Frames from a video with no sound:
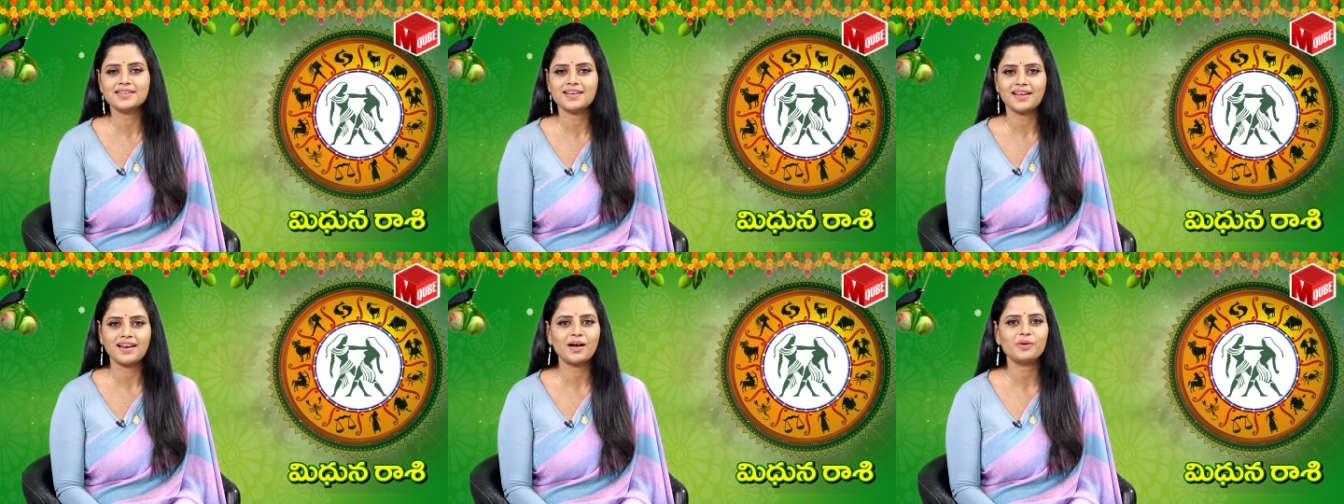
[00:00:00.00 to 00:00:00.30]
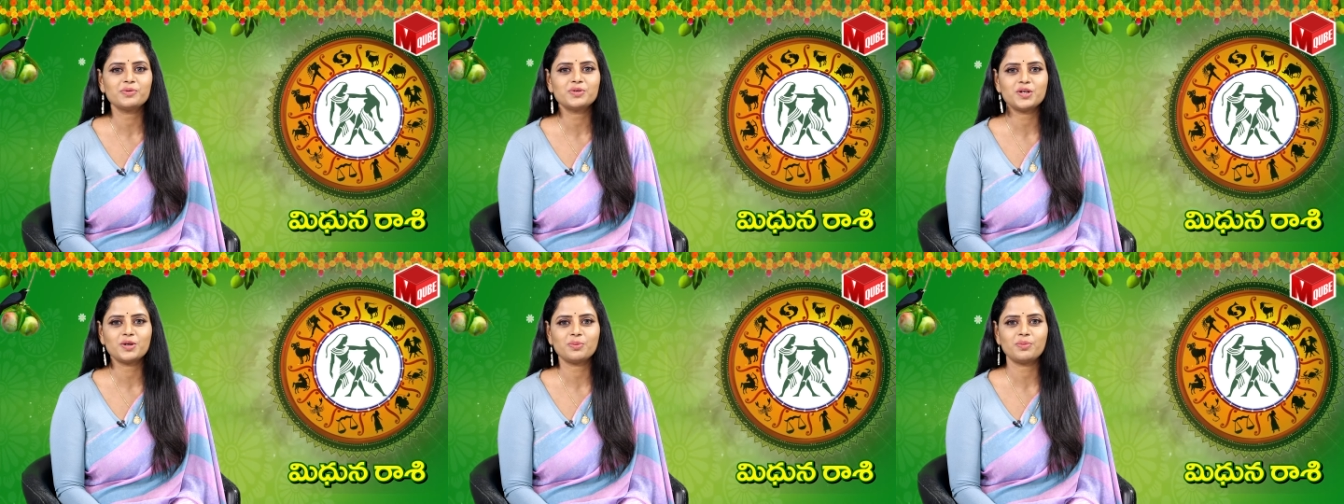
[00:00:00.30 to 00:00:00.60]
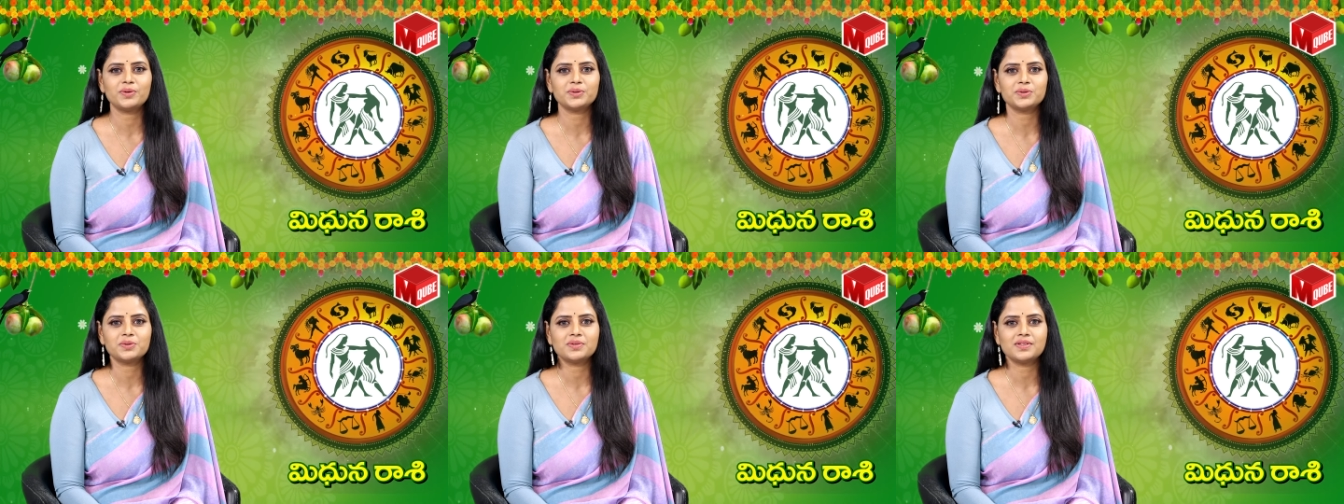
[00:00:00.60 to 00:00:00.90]
ఎలా
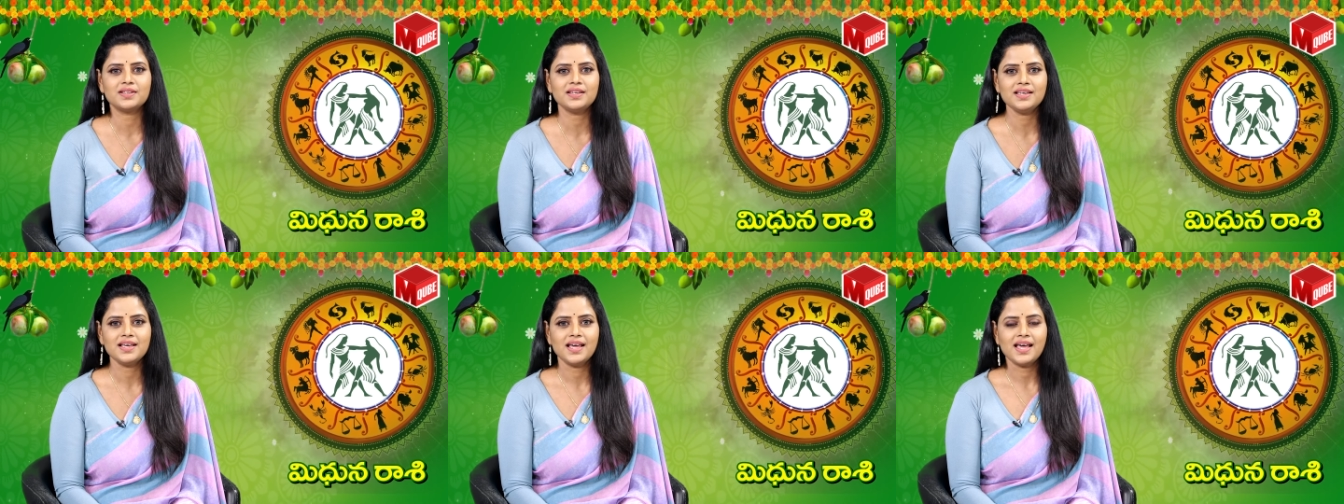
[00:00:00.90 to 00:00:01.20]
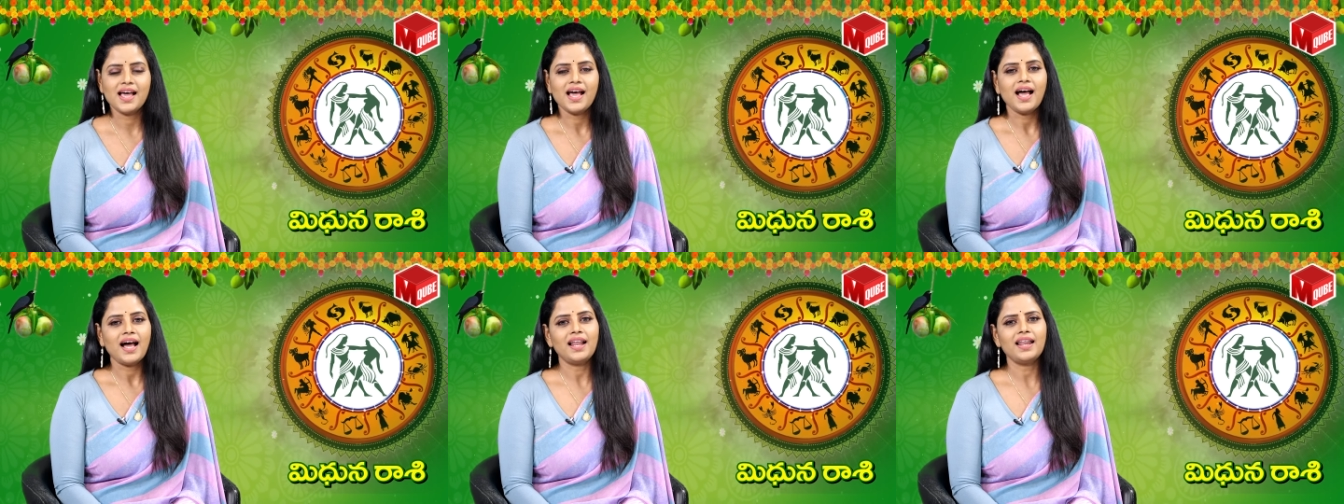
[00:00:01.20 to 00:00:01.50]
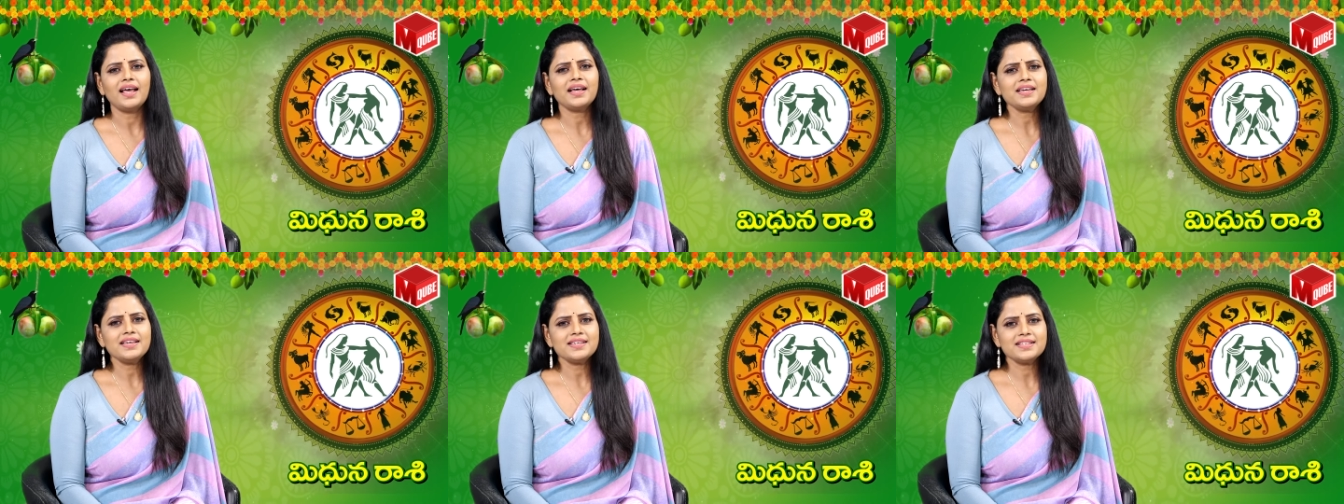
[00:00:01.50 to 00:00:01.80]
ఉండబోతుంది
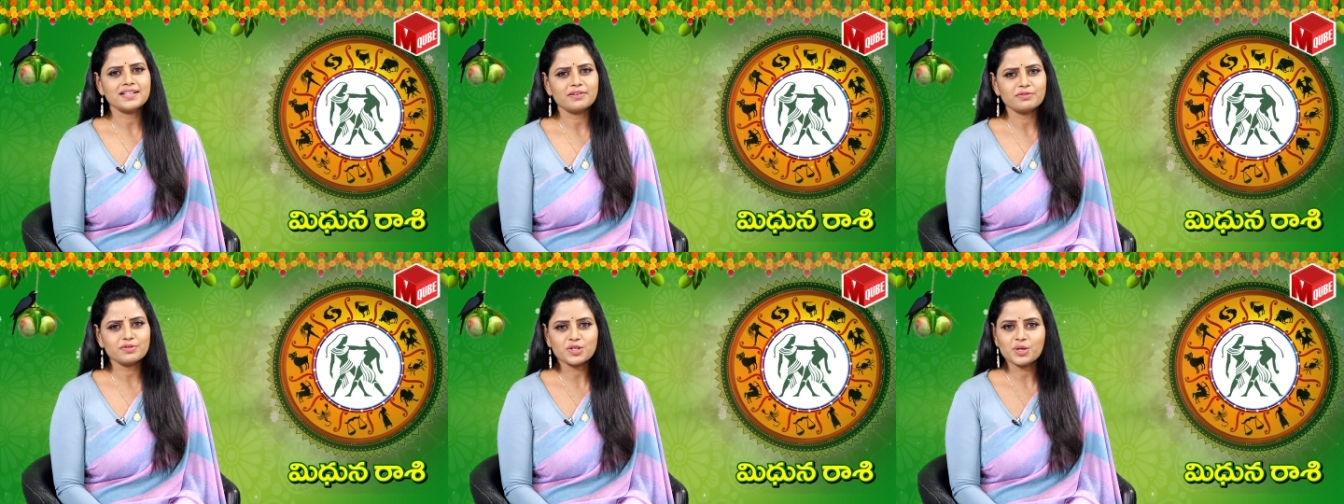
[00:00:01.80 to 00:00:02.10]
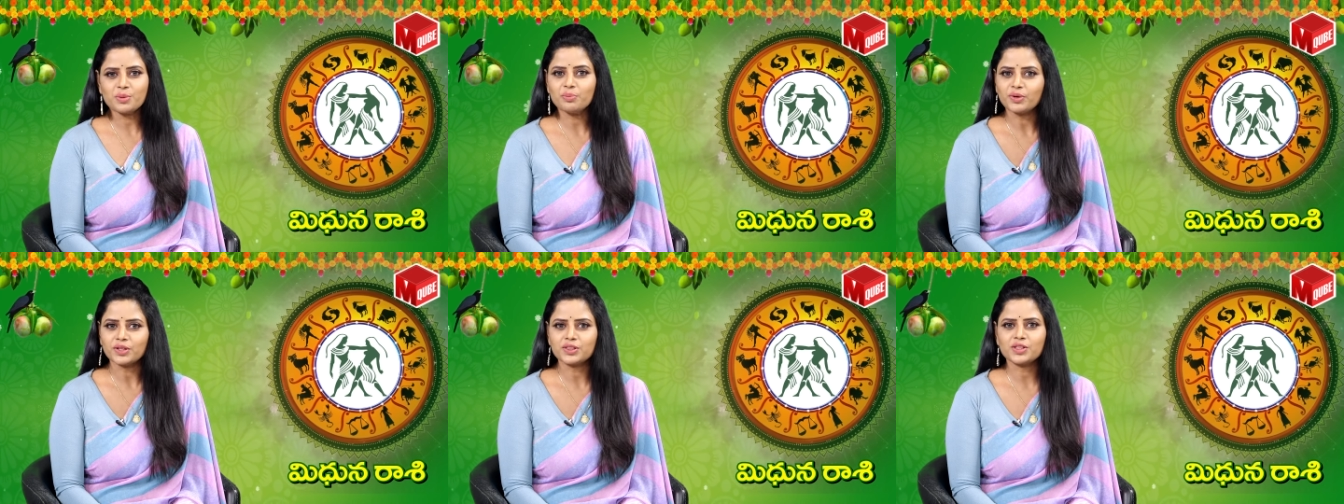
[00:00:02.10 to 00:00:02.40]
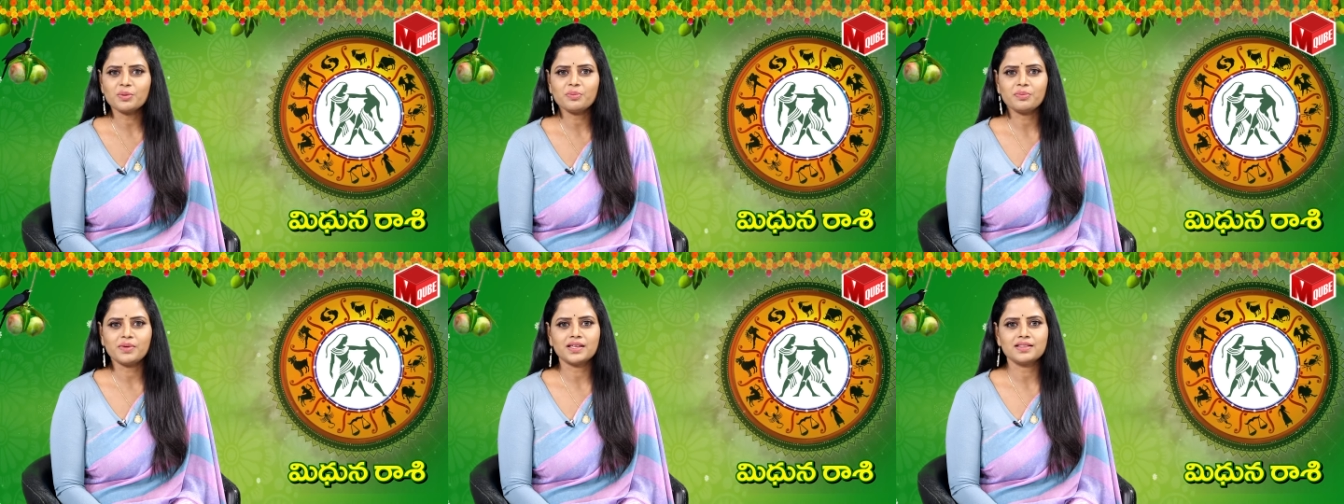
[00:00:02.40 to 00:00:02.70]
అలాగే ఈ సంవత్సరం
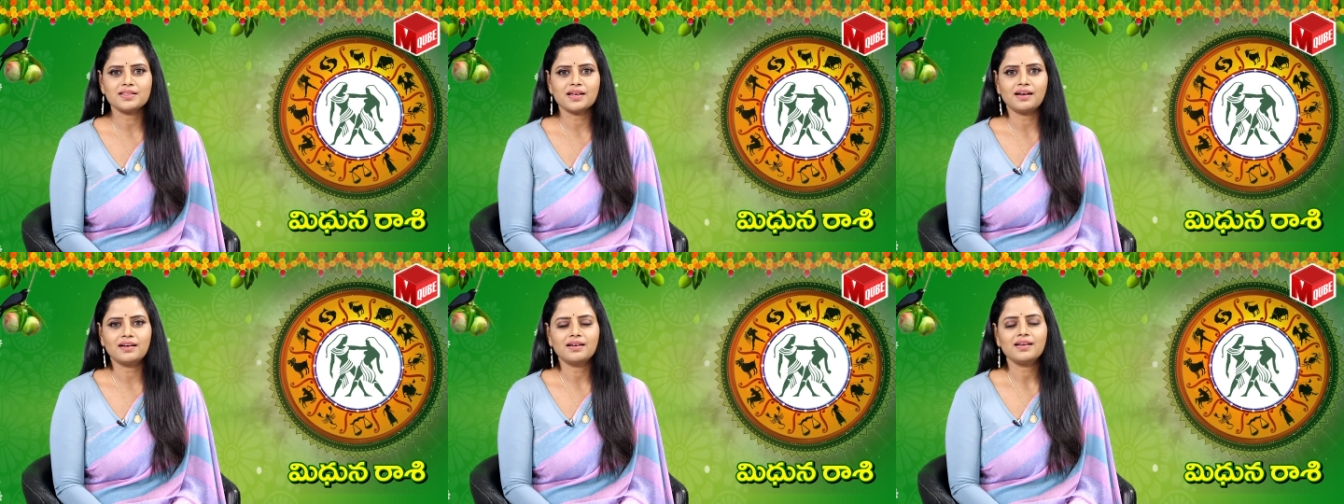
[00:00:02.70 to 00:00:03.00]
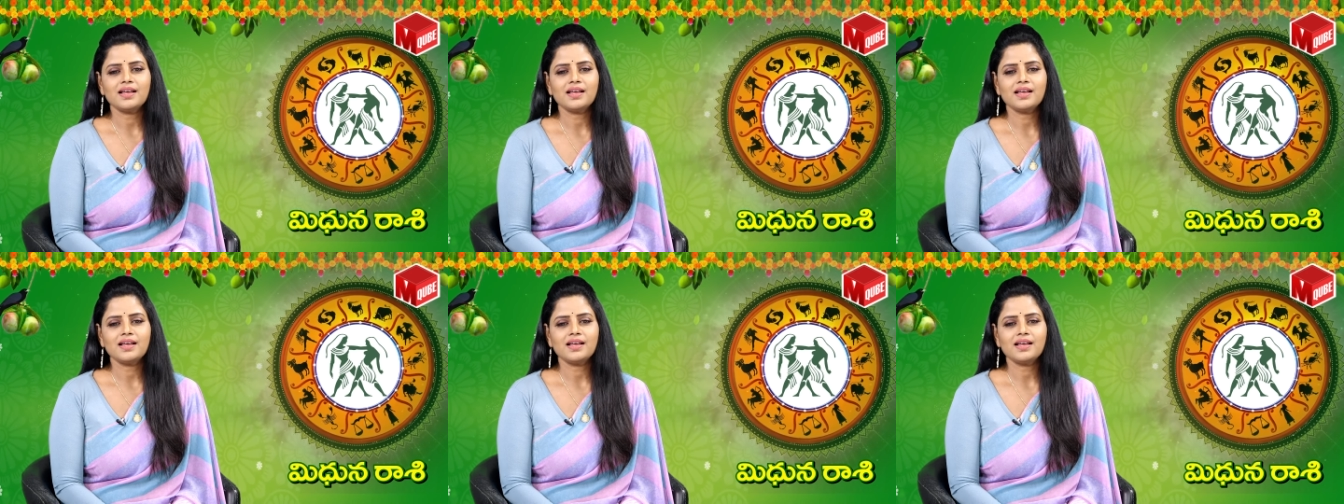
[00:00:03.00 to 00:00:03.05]
మొత్తం మీద